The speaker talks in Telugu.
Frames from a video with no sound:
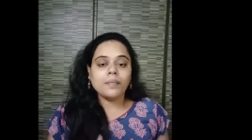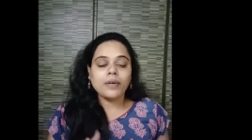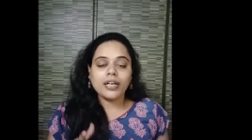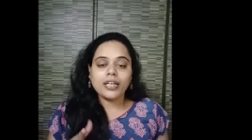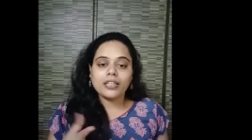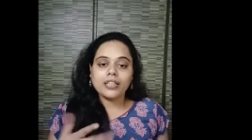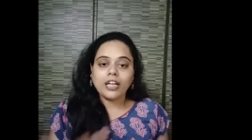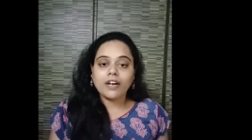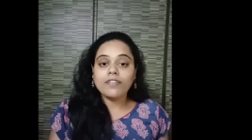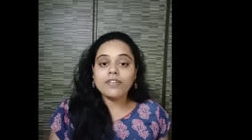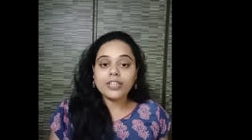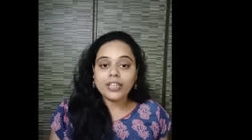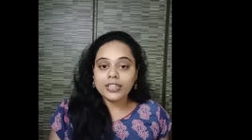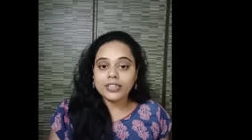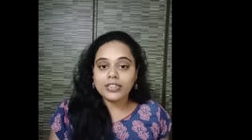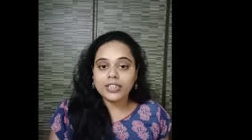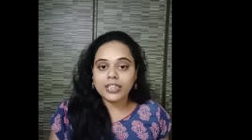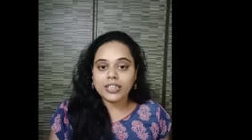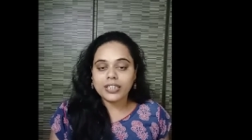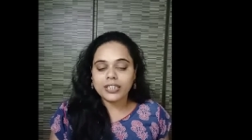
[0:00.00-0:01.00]
మరి తర్వాత
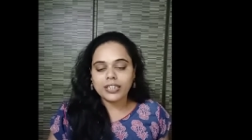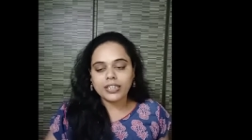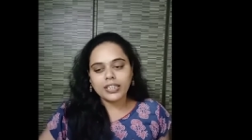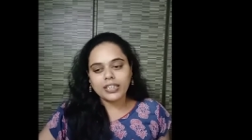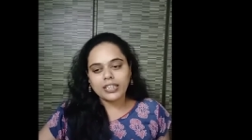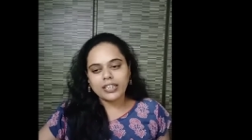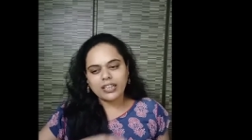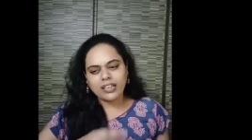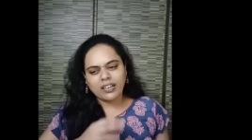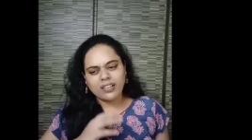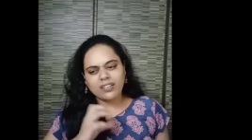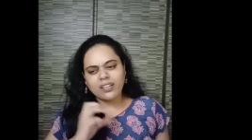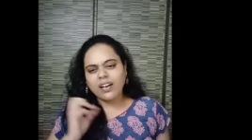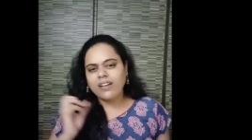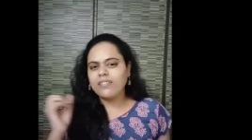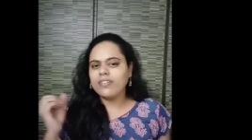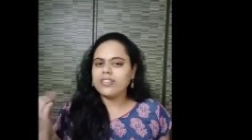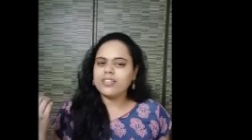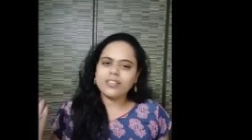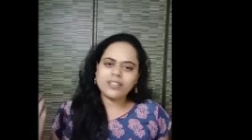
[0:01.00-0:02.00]
ఏం జరిగింది ఇంకా
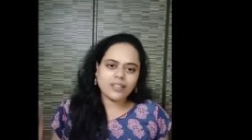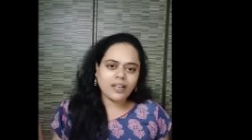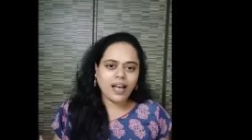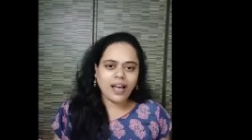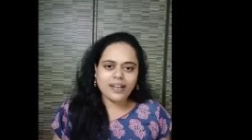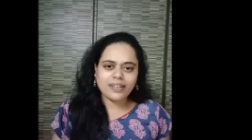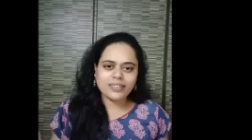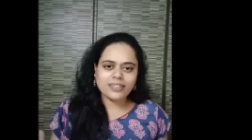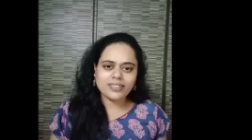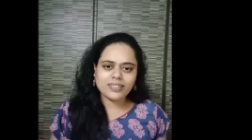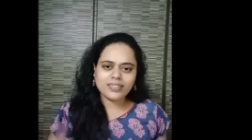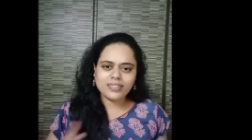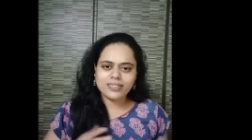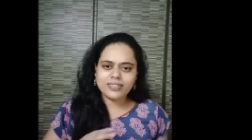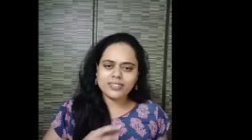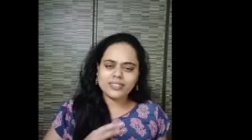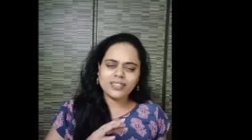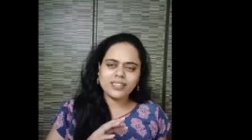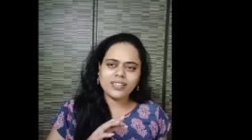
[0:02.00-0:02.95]
తర్వాత డాన్సెస్